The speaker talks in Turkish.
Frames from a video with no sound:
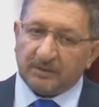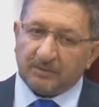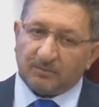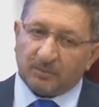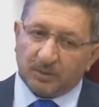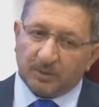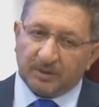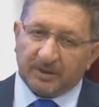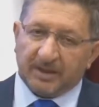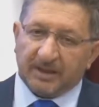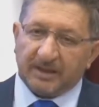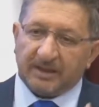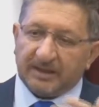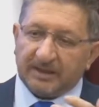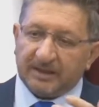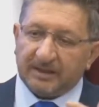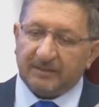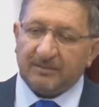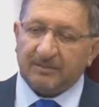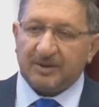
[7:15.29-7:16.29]
Bunlara
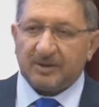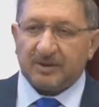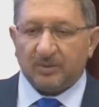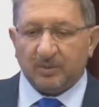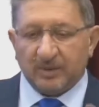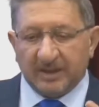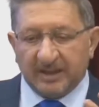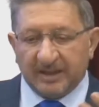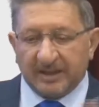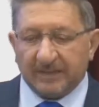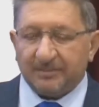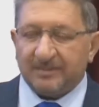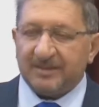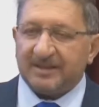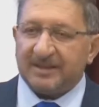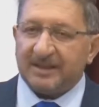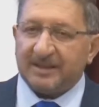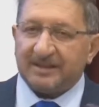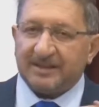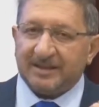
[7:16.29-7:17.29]
kendimiz
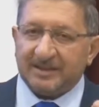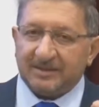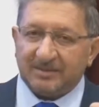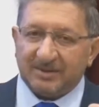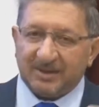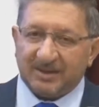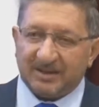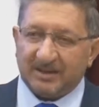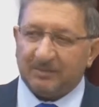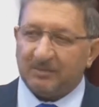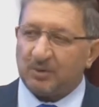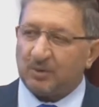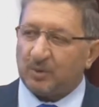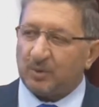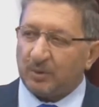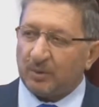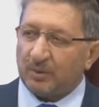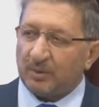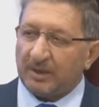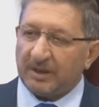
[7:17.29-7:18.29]
üyelerimizden tespit ettiğimiz
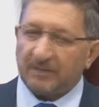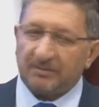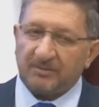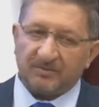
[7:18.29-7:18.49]
sorunlarımızı ve